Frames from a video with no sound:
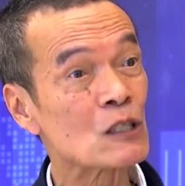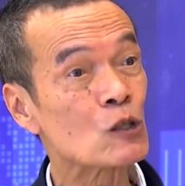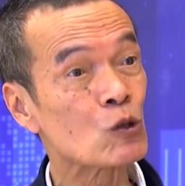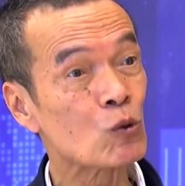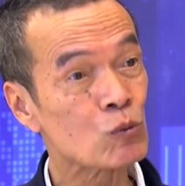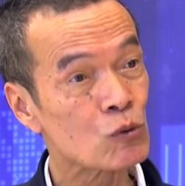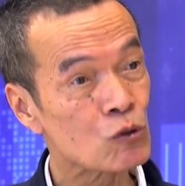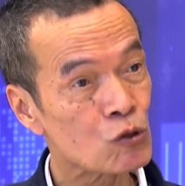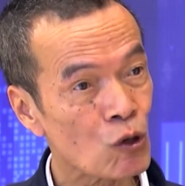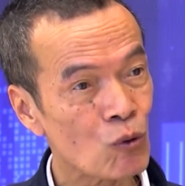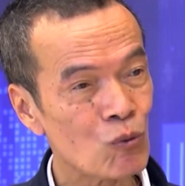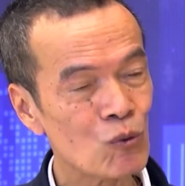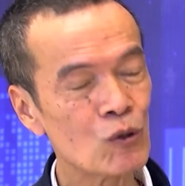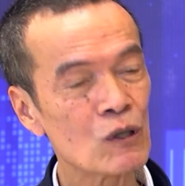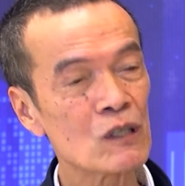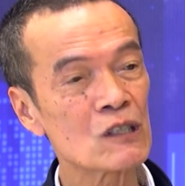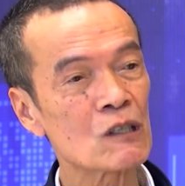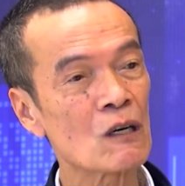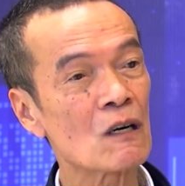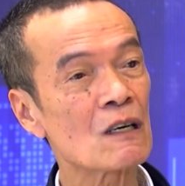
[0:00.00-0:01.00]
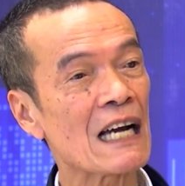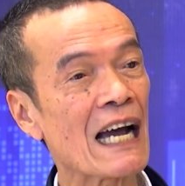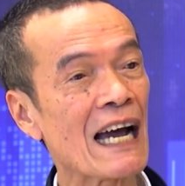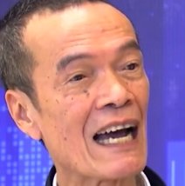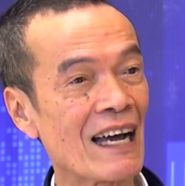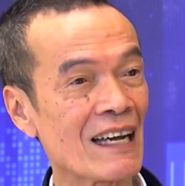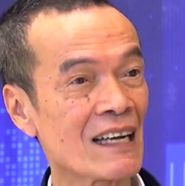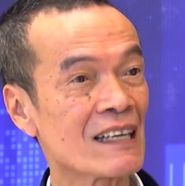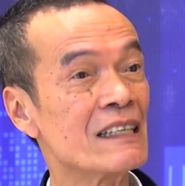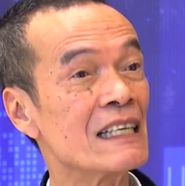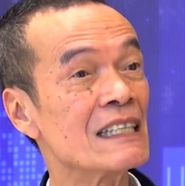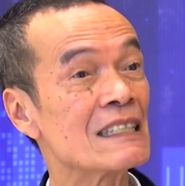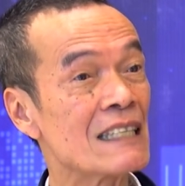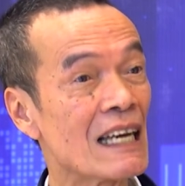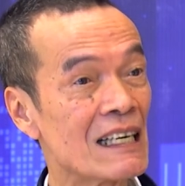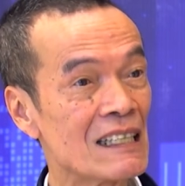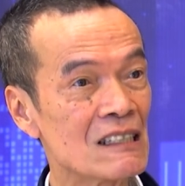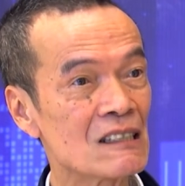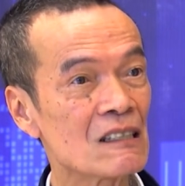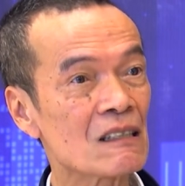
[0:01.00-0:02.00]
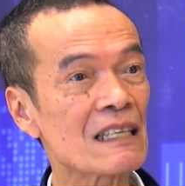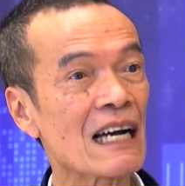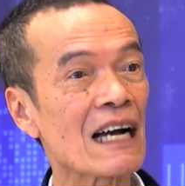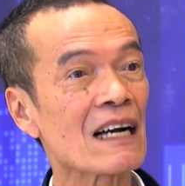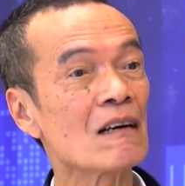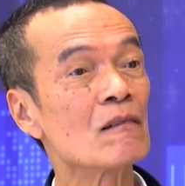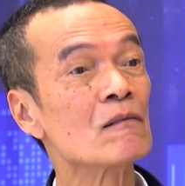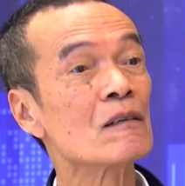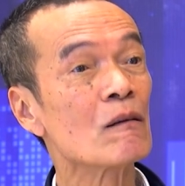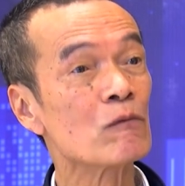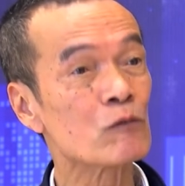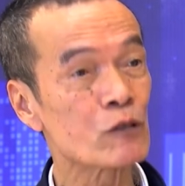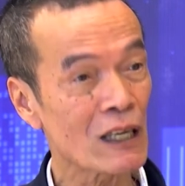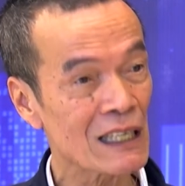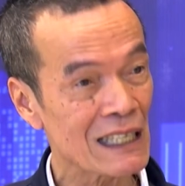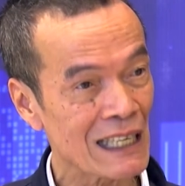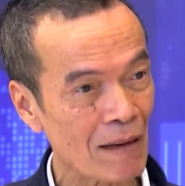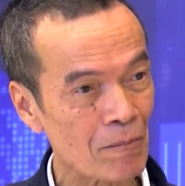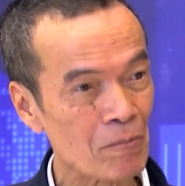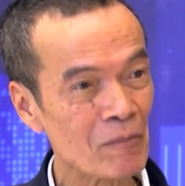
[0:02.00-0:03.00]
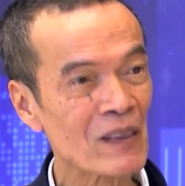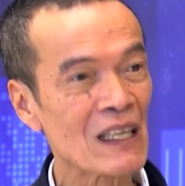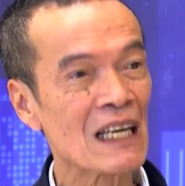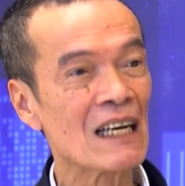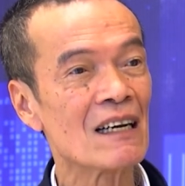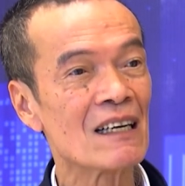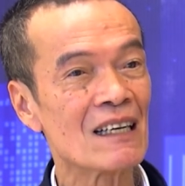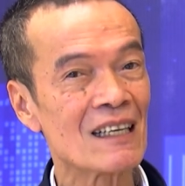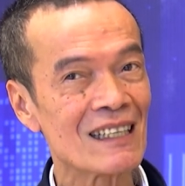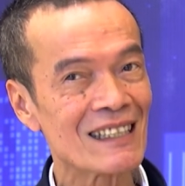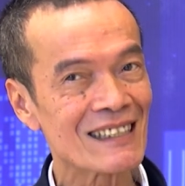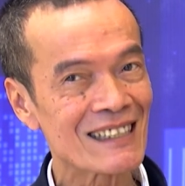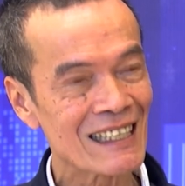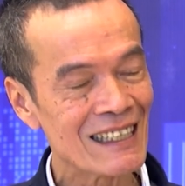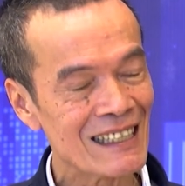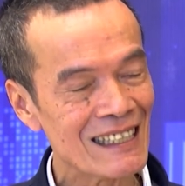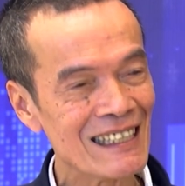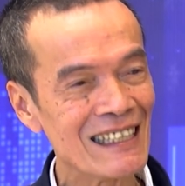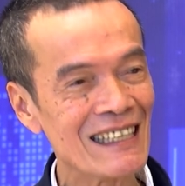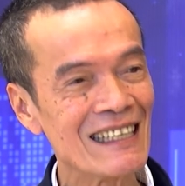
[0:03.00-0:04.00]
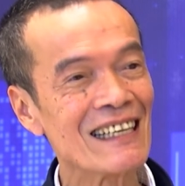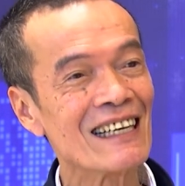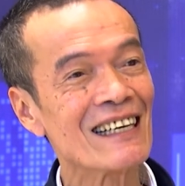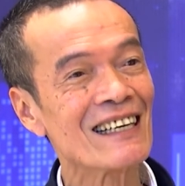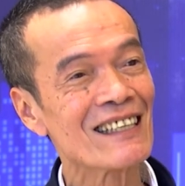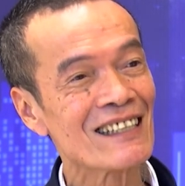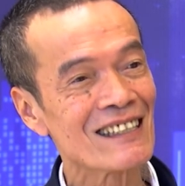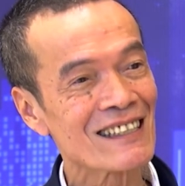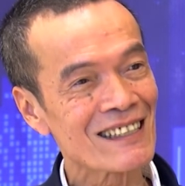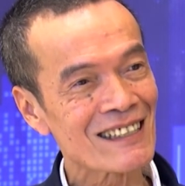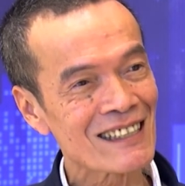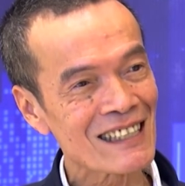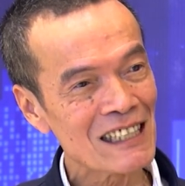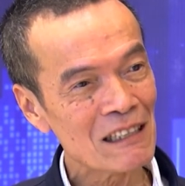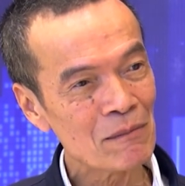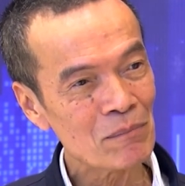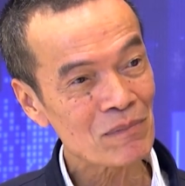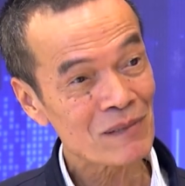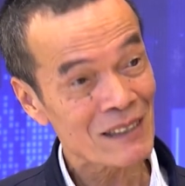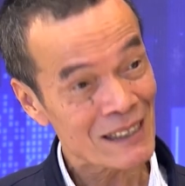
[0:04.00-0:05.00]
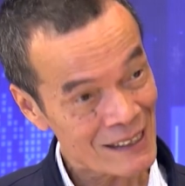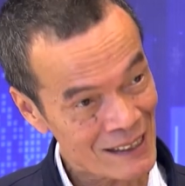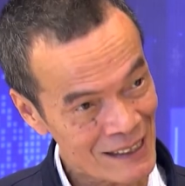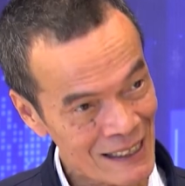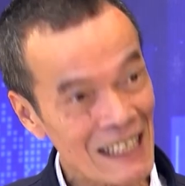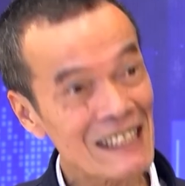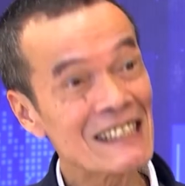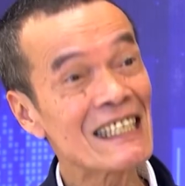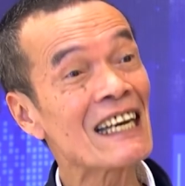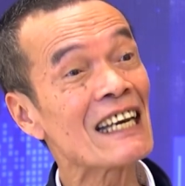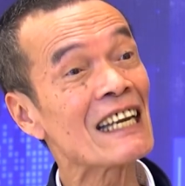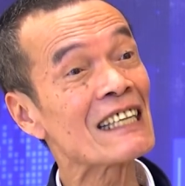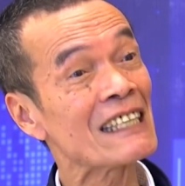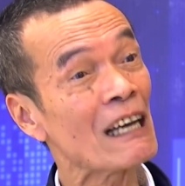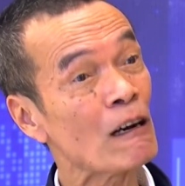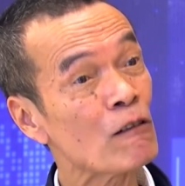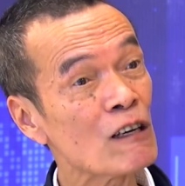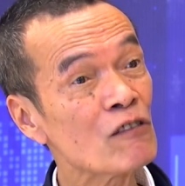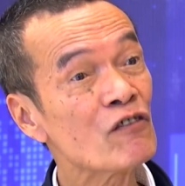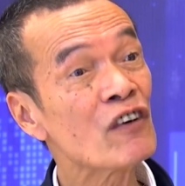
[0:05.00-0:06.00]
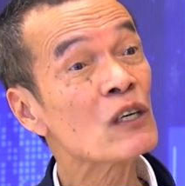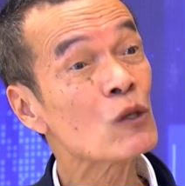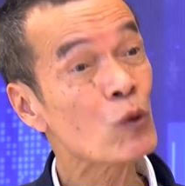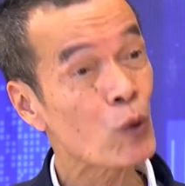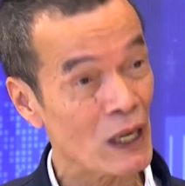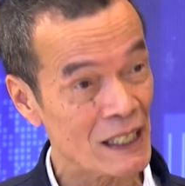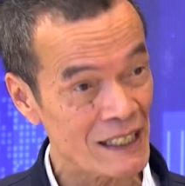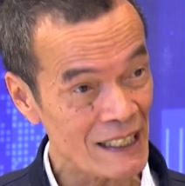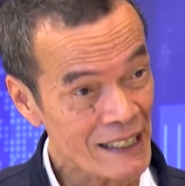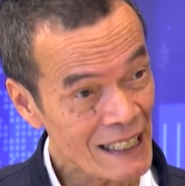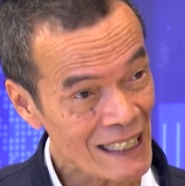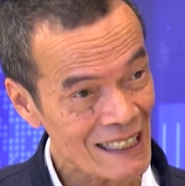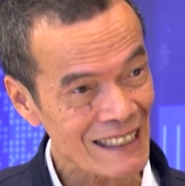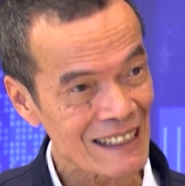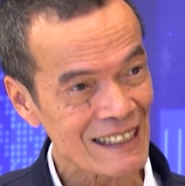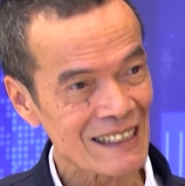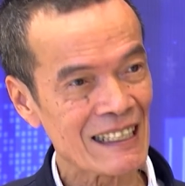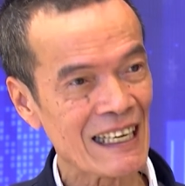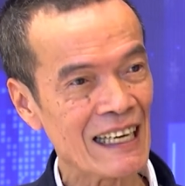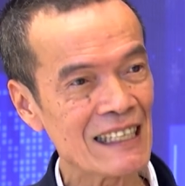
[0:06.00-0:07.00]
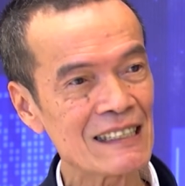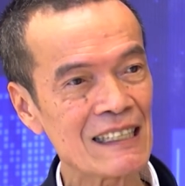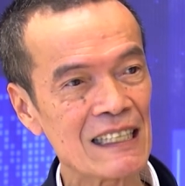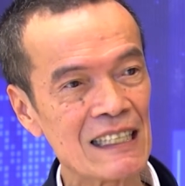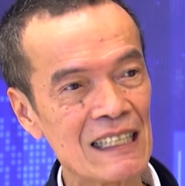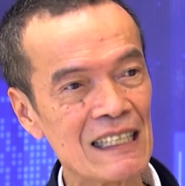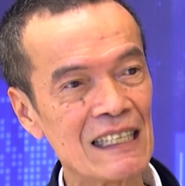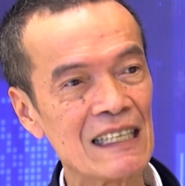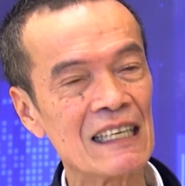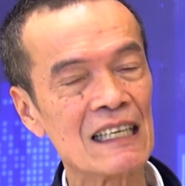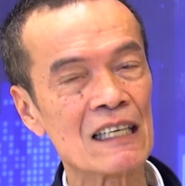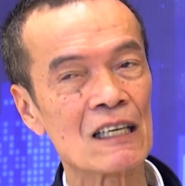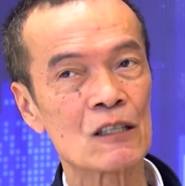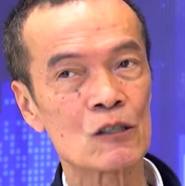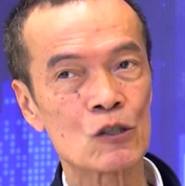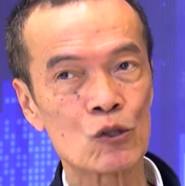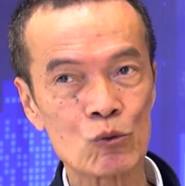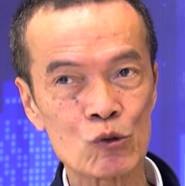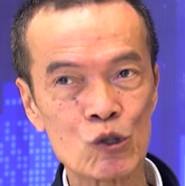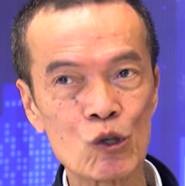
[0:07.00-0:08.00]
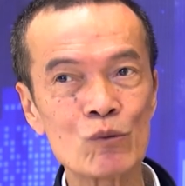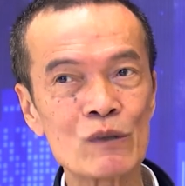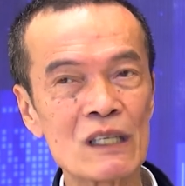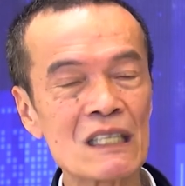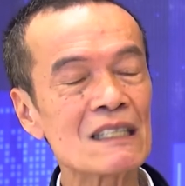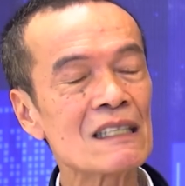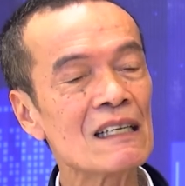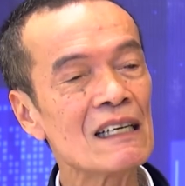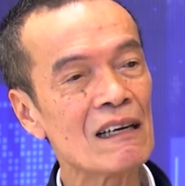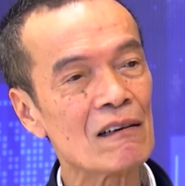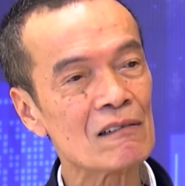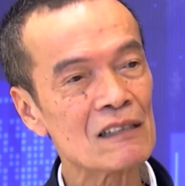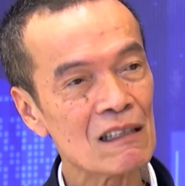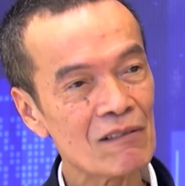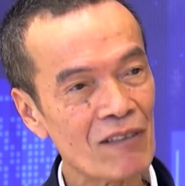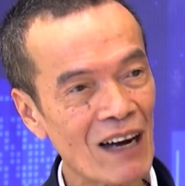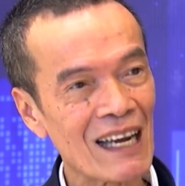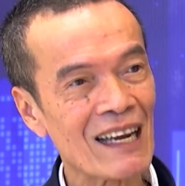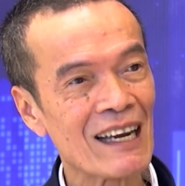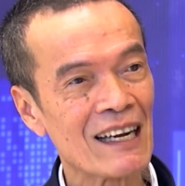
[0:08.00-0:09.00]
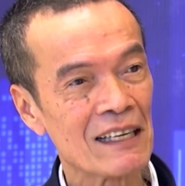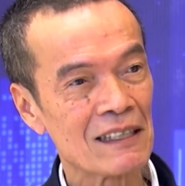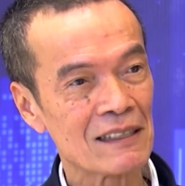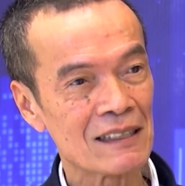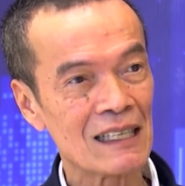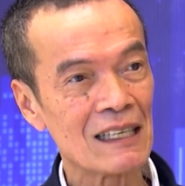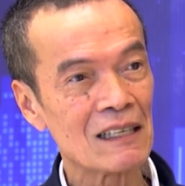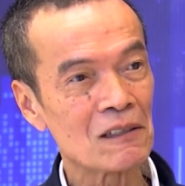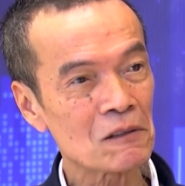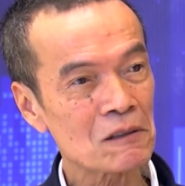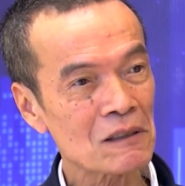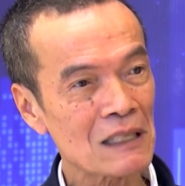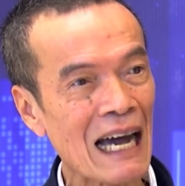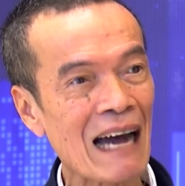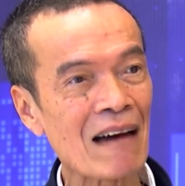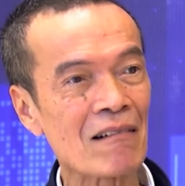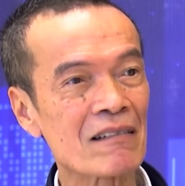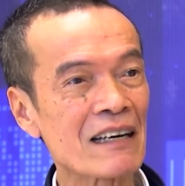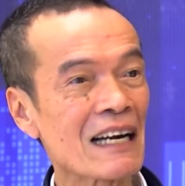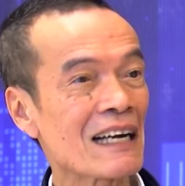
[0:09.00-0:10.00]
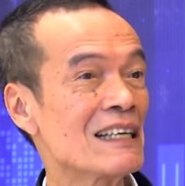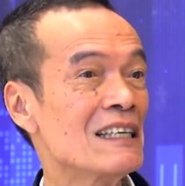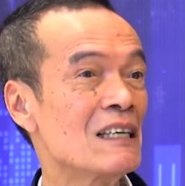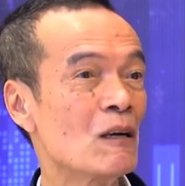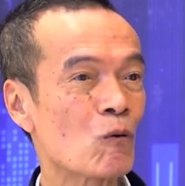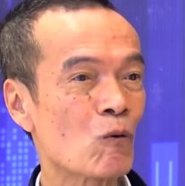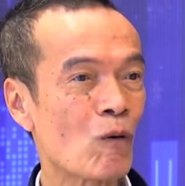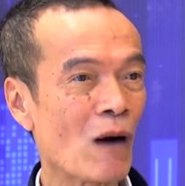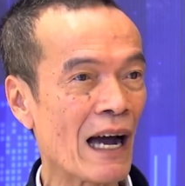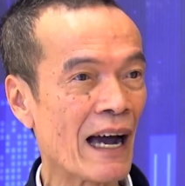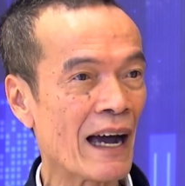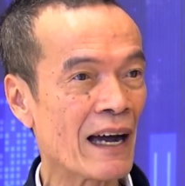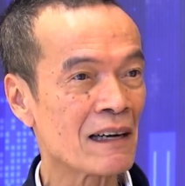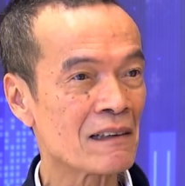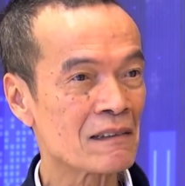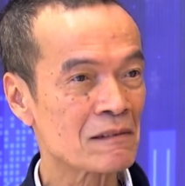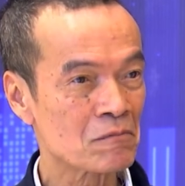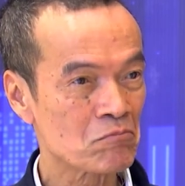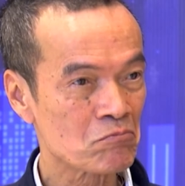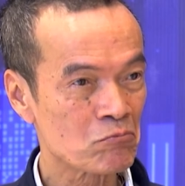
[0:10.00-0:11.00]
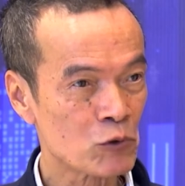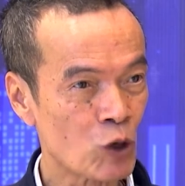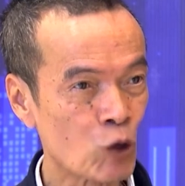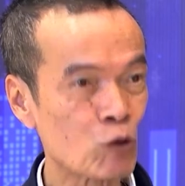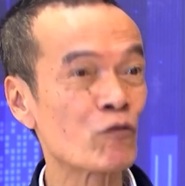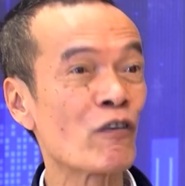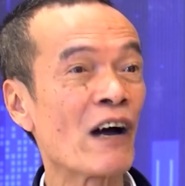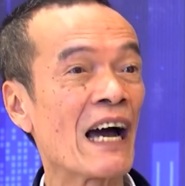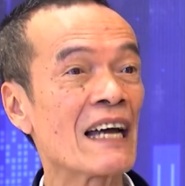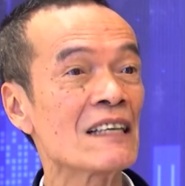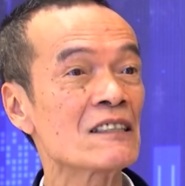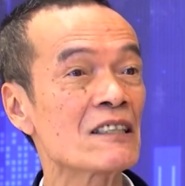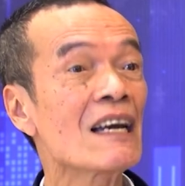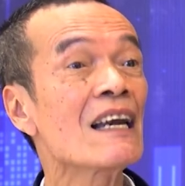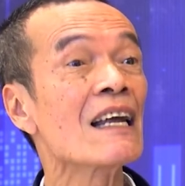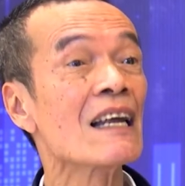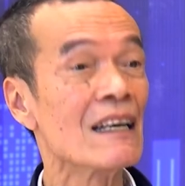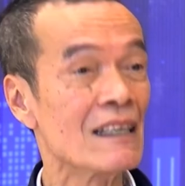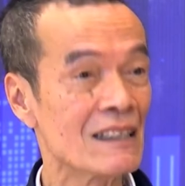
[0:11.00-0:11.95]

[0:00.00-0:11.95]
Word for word: và dùng chung luôn cho cả người dân cho cả cộng đồng doanh nghiệp thì khi tất nhiên là theo cái phân quyền nhất định đấy thì dùng chung cái dữ liệu như vậy thì nó tạo ra cái hiệu quả đột phá rất là